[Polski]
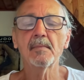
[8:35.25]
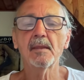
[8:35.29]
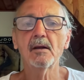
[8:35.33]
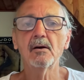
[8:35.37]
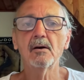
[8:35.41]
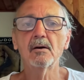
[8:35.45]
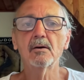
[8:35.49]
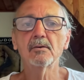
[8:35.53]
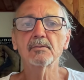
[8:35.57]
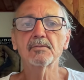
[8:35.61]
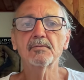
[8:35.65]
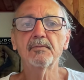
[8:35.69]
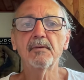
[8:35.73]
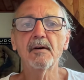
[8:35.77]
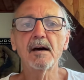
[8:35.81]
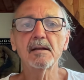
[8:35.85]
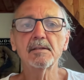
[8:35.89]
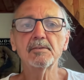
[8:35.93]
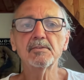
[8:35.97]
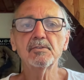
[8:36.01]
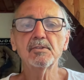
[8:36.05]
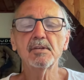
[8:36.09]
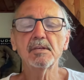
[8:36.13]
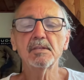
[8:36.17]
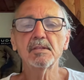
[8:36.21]

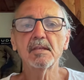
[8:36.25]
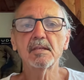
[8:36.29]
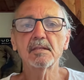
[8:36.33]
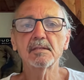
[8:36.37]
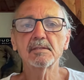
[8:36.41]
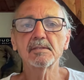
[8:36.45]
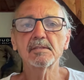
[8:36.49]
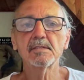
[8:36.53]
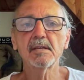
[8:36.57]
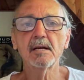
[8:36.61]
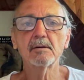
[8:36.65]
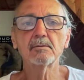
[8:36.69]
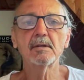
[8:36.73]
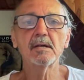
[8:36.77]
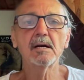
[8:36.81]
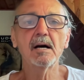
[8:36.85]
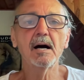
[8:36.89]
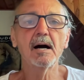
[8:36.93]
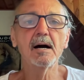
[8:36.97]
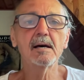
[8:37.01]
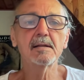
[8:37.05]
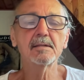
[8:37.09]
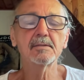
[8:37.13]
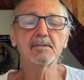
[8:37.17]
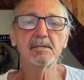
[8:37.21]
otwarcie, ten cały
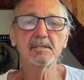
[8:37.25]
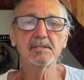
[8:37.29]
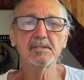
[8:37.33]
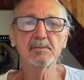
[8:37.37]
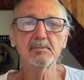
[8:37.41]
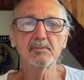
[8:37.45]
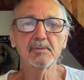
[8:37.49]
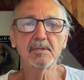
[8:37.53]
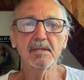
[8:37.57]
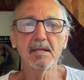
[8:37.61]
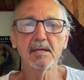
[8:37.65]
artyzm,